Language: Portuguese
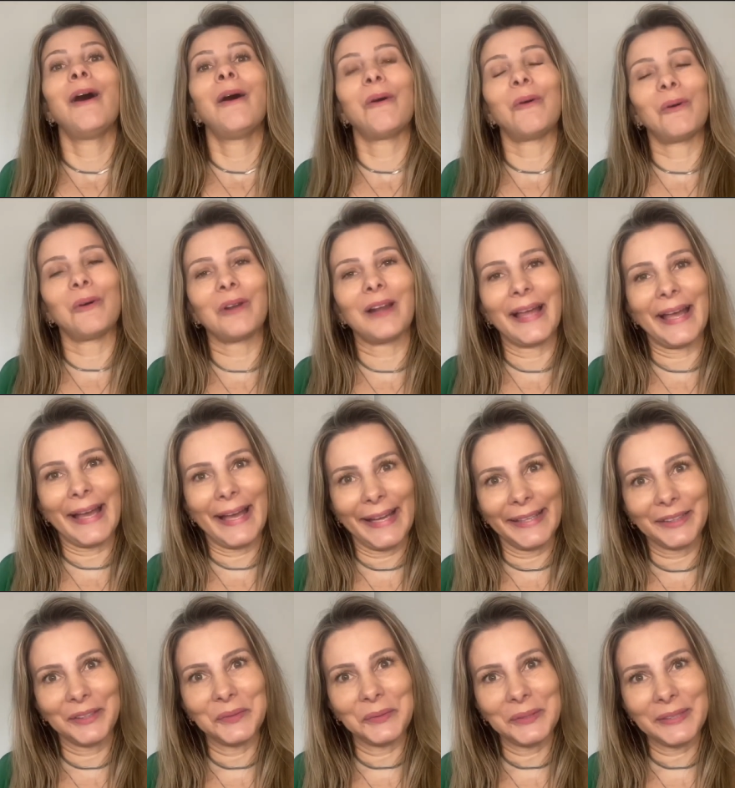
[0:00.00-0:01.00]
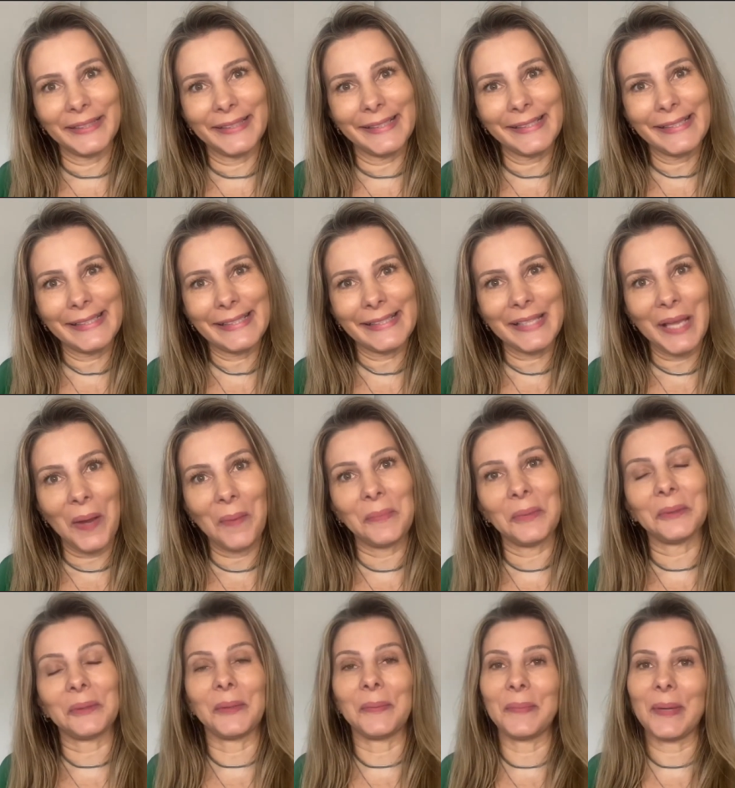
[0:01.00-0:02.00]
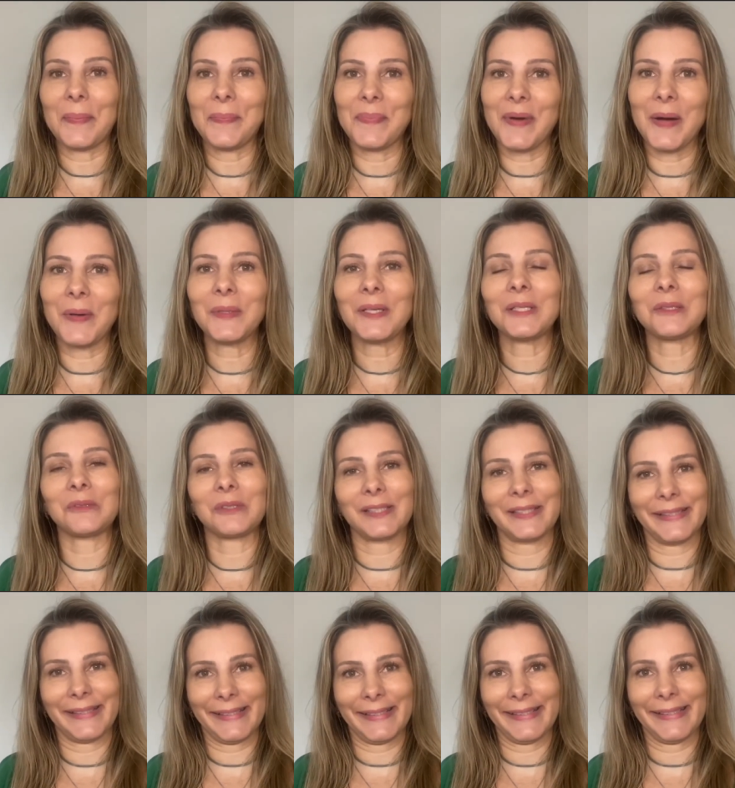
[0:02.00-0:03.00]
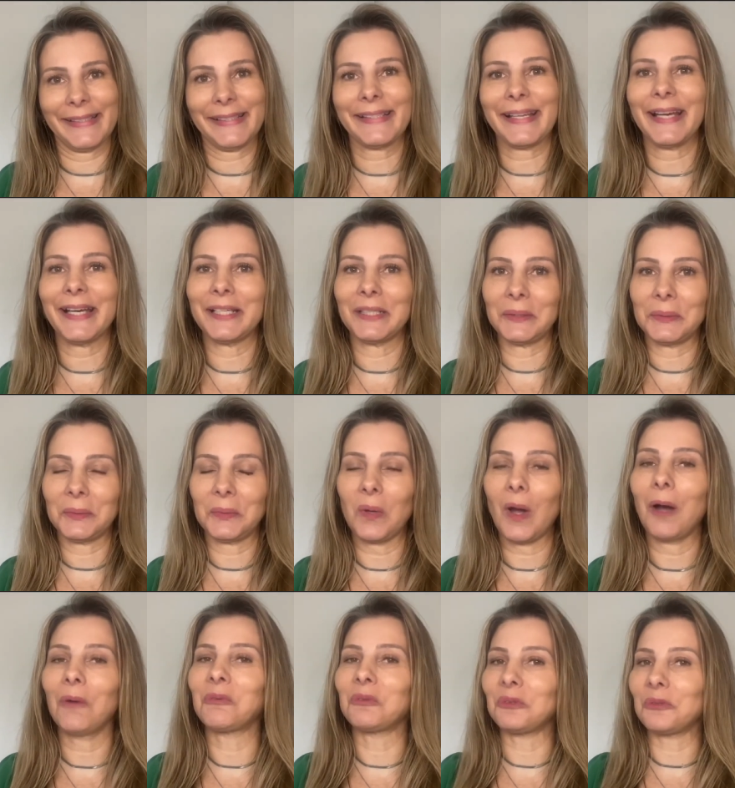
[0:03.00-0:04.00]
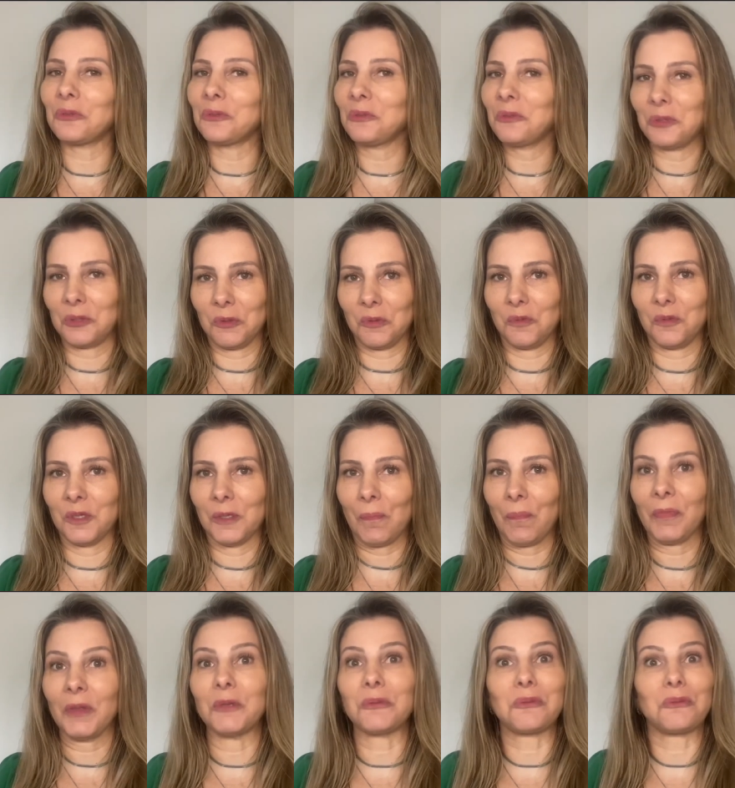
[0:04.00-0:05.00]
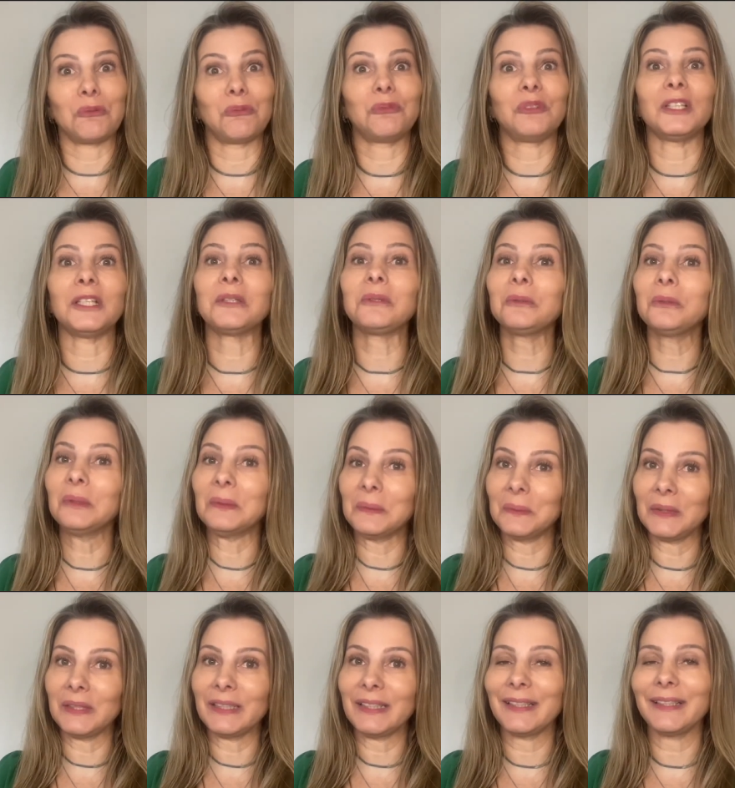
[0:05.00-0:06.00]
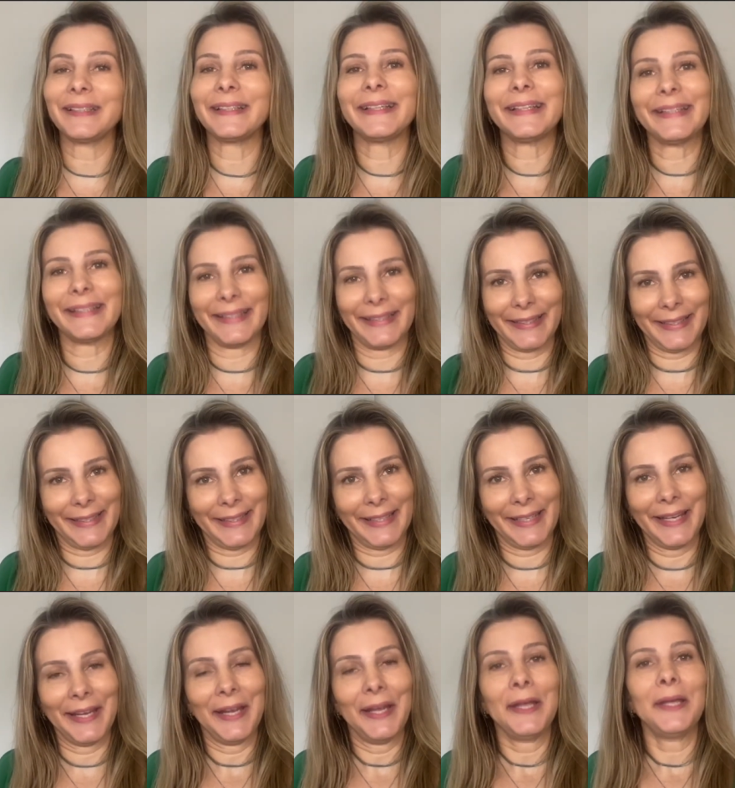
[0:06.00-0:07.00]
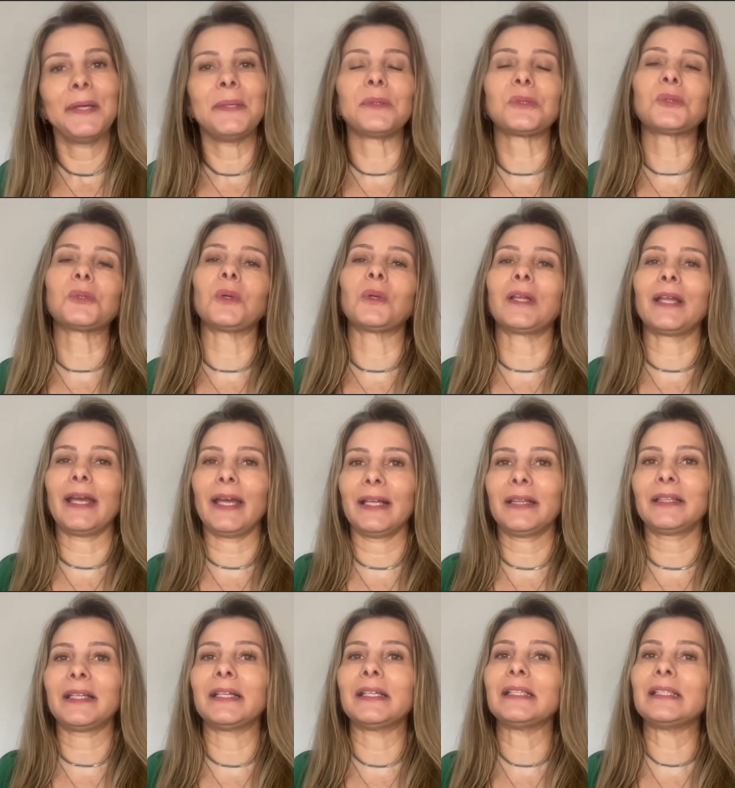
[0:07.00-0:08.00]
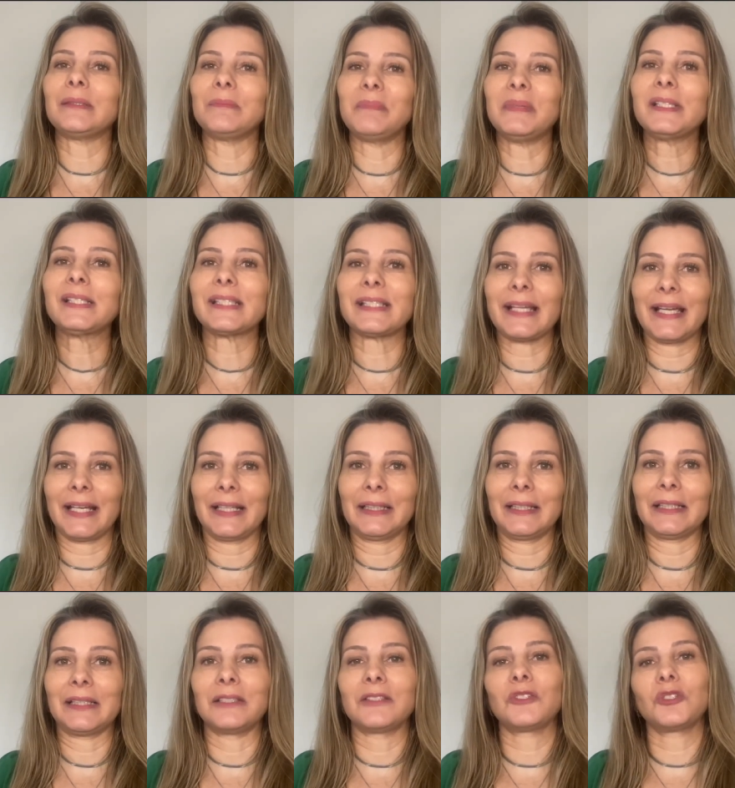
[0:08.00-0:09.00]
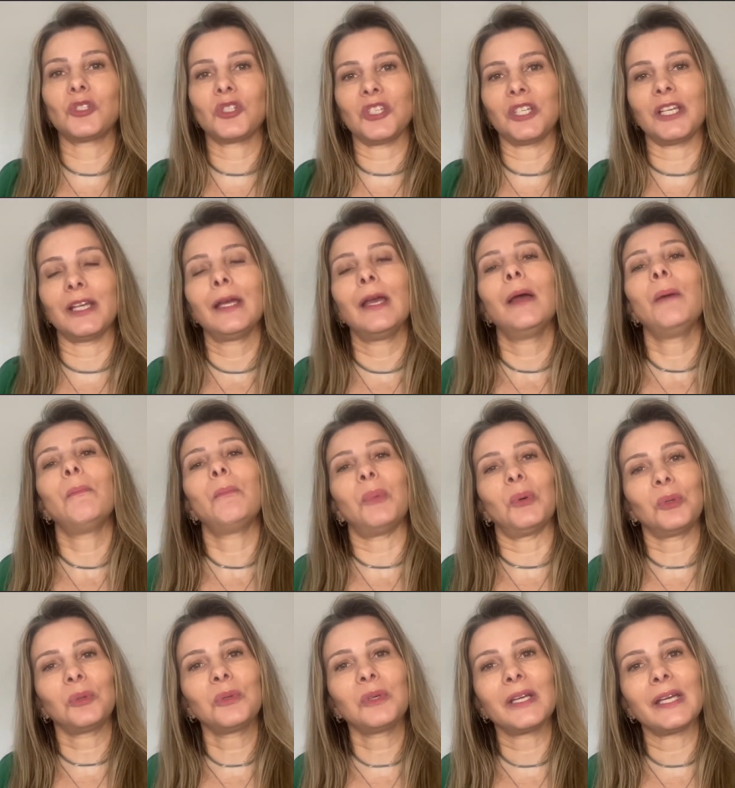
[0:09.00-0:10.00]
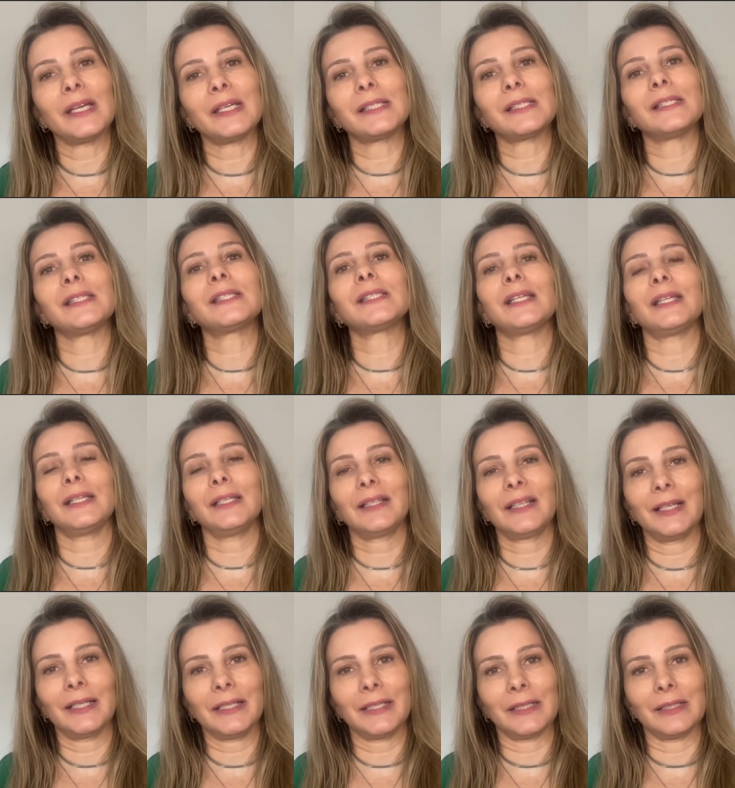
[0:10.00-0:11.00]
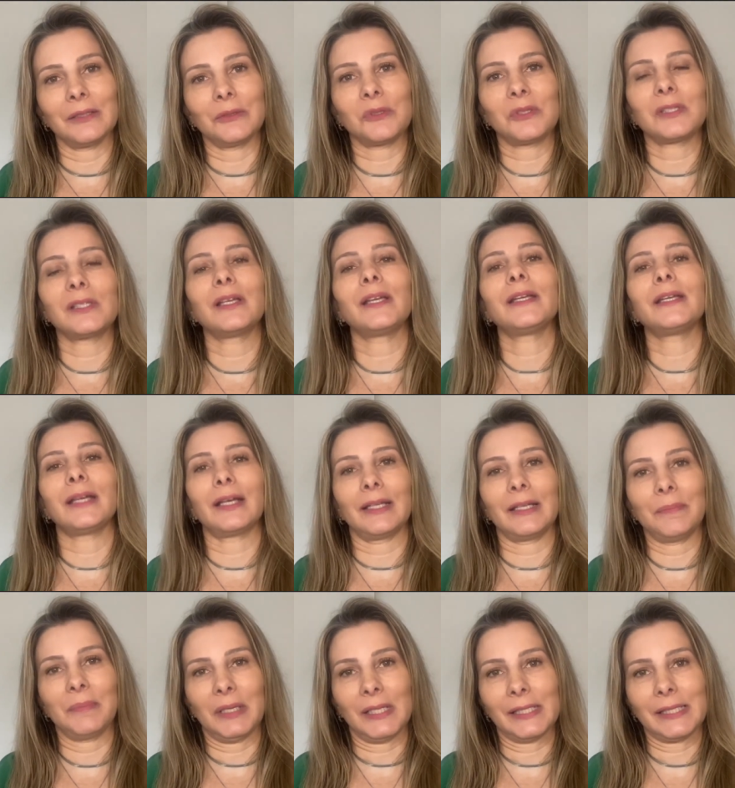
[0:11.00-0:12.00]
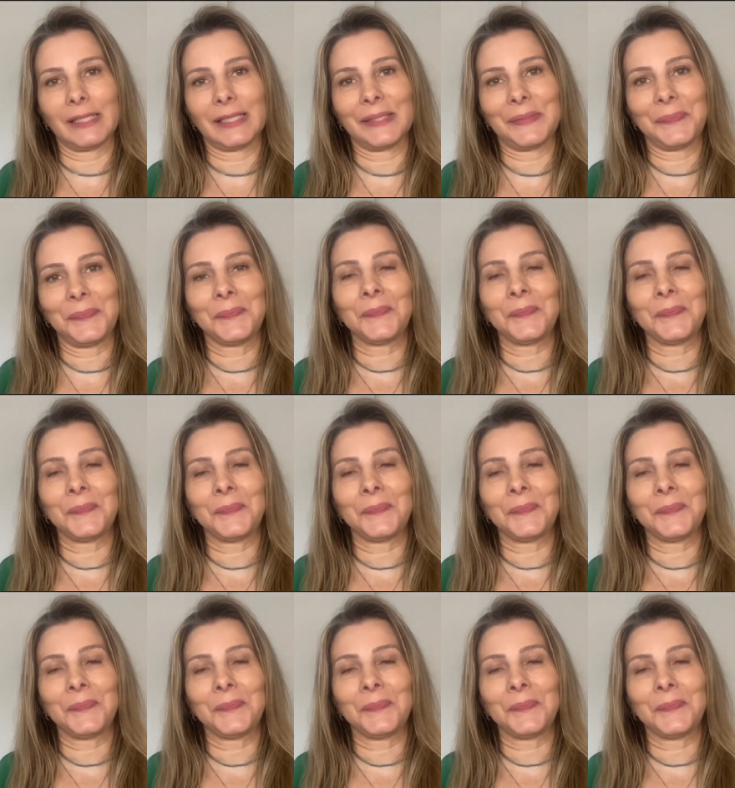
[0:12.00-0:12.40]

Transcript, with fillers: Olá a todas, meu nome é Paula Luciana Escaranto Augusto Silva. Eu sou filha do Rui e da Irene. Eu sou neta e bisneta de portugueses, italianos e alemães.